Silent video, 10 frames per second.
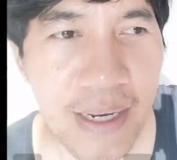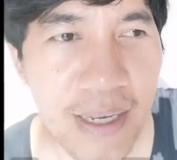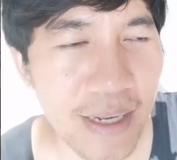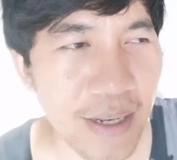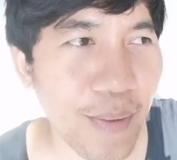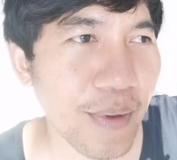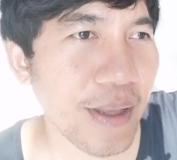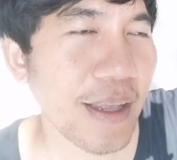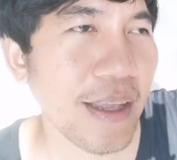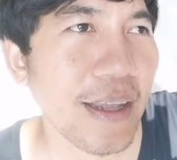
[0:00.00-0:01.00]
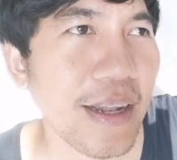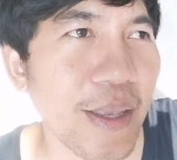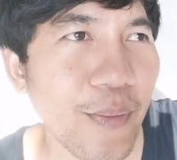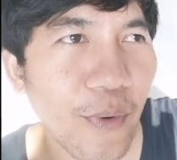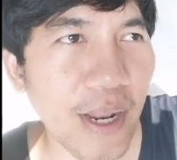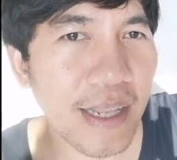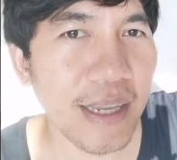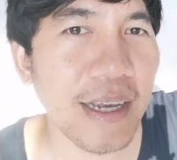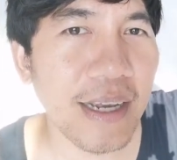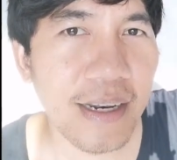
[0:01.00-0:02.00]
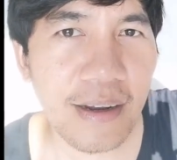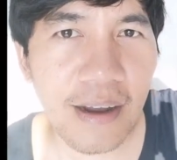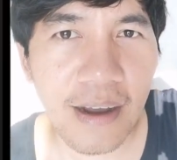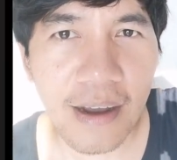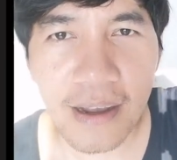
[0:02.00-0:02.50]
อันนึงรีโมทอันนึง แล้วก็